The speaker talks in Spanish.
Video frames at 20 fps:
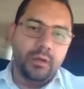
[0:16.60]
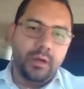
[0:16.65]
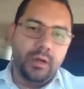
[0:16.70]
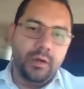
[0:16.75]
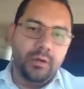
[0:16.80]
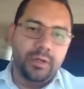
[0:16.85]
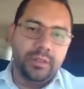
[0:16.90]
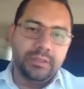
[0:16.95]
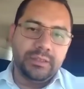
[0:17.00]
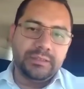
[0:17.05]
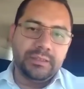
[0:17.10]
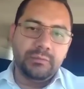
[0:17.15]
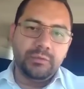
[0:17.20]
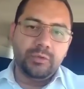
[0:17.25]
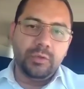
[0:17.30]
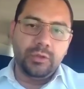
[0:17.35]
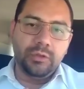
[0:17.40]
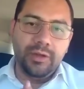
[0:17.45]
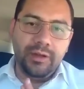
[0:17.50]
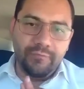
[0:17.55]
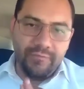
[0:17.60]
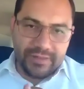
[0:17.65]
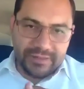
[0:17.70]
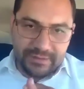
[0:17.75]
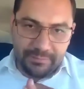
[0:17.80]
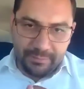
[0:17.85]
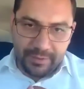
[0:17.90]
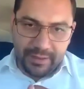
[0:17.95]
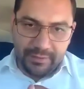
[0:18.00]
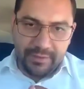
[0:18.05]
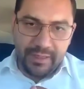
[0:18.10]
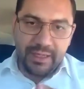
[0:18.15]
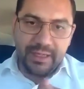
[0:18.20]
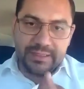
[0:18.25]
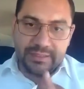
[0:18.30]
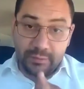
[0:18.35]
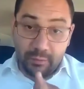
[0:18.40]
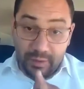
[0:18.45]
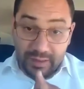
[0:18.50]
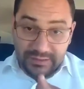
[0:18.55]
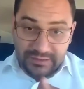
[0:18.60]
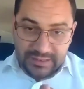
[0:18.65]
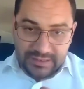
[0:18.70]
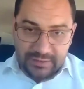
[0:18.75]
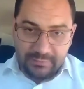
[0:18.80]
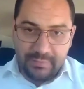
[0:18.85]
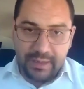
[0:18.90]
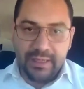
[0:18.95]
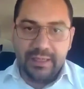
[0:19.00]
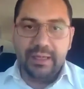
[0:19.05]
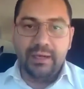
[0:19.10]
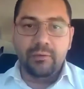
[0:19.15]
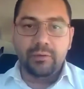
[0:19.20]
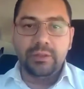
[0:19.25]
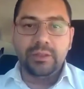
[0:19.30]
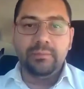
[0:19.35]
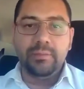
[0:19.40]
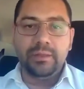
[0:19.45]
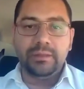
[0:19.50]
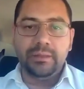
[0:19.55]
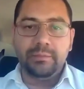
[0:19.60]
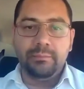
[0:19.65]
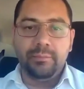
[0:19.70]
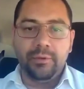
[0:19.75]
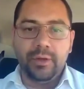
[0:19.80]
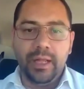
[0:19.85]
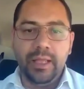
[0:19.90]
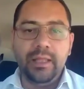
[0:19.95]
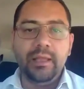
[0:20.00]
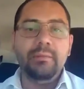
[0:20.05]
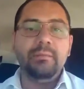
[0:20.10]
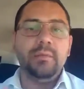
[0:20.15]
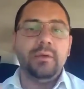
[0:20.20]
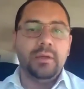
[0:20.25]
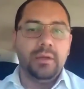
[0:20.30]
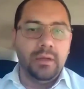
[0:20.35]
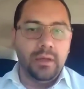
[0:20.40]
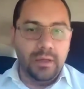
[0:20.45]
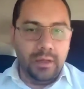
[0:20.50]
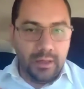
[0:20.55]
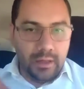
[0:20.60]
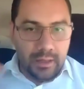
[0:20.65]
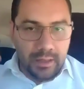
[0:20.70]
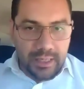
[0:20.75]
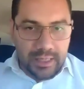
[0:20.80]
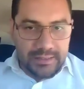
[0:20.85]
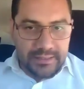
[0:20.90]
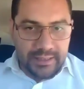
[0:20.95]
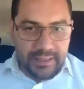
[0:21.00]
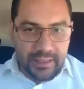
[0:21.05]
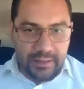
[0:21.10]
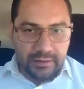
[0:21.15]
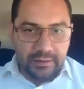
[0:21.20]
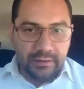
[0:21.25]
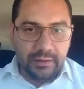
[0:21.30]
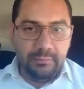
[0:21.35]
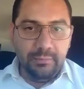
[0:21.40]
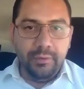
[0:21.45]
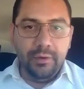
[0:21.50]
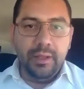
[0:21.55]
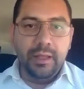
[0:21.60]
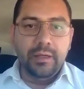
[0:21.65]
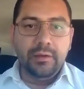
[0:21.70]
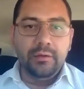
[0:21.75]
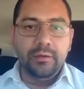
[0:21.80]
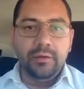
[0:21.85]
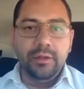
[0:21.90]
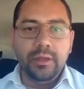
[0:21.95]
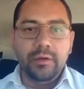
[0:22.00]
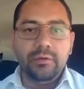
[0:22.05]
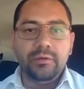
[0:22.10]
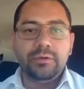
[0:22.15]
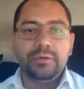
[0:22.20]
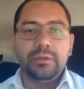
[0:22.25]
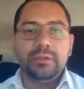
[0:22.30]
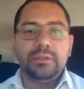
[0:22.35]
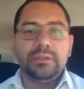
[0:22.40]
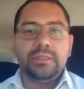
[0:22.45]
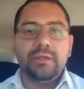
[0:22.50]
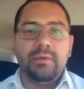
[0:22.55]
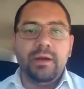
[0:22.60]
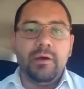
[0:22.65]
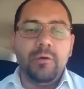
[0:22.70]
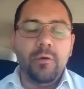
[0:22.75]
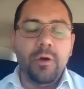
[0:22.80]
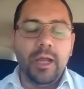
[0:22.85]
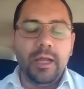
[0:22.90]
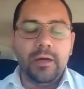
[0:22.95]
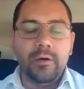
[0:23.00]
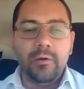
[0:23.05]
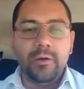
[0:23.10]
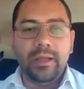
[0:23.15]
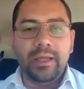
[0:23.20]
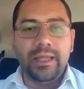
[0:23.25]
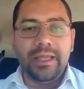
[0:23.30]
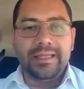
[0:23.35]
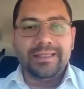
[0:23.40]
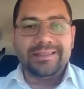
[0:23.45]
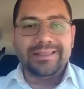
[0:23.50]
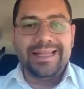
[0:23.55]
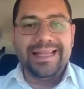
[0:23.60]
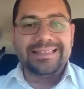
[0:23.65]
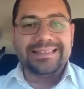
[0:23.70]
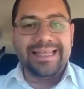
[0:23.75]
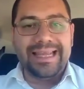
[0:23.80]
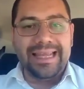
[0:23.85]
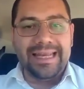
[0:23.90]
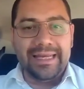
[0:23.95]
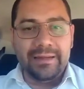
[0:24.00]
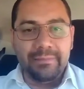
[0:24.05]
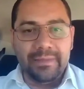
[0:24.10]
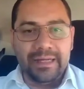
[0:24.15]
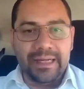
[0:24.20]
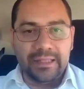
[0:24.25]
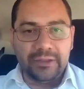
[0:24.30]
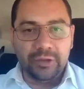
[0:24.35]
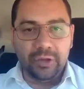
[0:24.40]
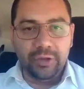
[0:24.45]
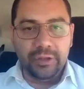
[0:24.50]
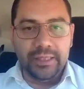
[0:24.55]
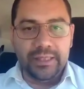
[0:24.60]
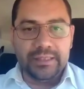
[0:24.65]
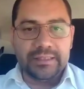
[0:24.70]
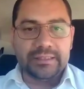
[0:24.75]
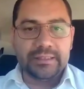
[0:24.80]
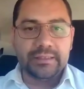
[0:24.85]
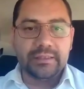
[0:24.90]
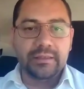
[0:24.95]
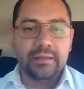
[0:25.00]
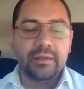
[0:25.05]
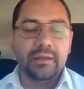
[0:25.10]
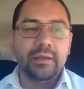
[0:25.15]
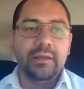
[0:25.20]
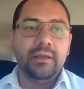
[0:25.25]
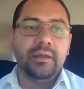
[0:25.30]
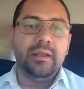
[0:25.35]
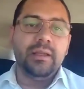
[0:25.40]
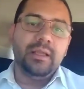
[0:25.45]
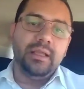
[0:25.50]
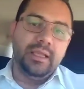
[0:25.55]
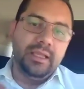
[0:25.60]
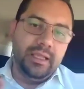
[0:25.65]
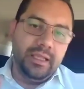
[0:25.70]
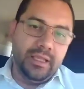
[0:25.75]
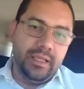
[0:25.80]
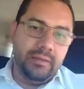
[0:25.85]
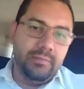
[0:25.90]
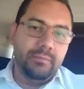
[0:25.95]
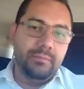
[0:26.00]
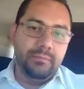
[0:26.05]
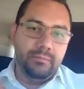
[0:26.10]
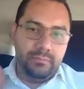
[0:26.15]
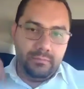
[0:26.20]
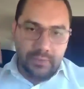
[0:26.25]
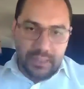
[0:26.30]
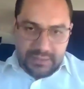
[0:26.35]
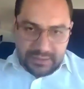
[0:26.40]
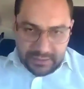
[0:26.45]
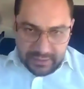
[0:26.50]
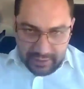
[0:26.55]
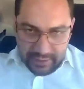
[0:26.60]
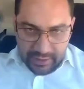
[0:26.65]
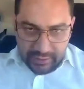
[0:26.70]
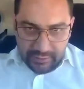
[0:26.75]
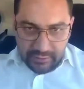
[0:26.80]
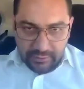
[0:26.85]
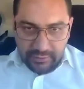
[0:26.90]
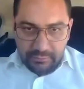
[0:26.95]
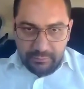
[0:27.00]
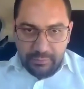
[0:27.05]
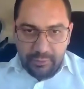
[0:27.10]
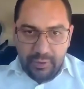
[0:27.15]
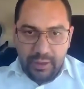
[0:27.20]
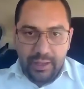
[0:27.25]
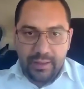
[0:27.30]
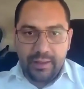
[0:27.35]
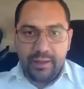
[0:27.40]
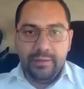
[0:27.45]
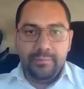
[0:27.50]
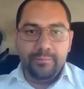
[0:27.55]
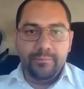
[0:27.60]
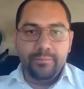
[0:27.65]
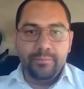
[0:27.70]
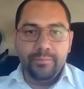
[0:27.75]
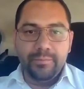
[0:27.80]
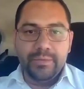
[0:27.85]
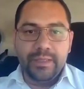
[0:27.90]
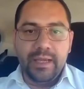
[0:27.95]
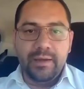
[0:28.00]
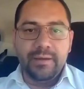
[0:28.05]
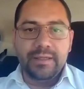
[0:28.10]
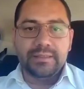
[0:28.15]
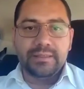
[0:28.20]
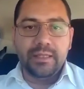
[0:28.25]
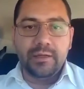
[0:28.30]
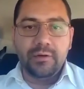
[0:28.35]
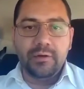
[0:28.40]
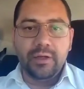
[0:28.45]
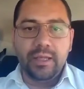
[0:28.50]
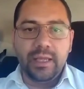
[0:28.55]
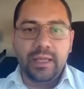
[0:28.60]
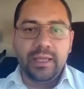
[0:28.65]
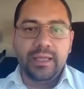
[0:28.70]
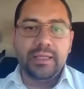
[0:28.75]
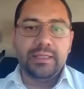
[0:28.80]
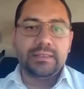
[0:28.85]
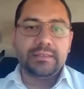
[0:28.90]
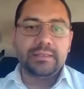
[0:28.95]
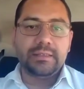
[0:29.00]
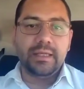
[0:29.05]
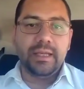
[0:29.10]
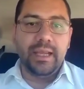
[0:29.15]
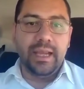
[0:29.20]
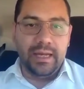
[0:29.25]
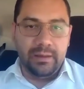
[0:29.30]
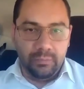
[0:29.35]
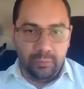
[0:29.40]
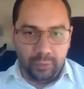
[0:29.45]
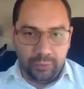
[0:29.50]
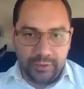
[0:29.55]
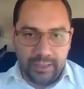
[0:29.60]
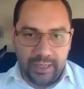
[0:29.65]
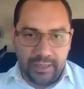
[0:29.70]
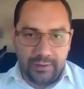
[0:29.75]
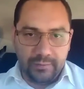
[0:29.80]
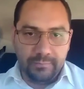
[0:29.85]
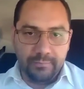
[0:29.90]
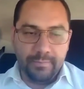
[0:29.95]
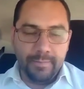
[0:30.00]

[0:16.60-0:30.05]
ahorita estamos jugando la fase previa que se juega esta semana, la última temporada. La siguiente temporada Nordeus se va a jugar lo que es las eliminatorias y la siguiente temporada ya va a ser lo que es el mundial.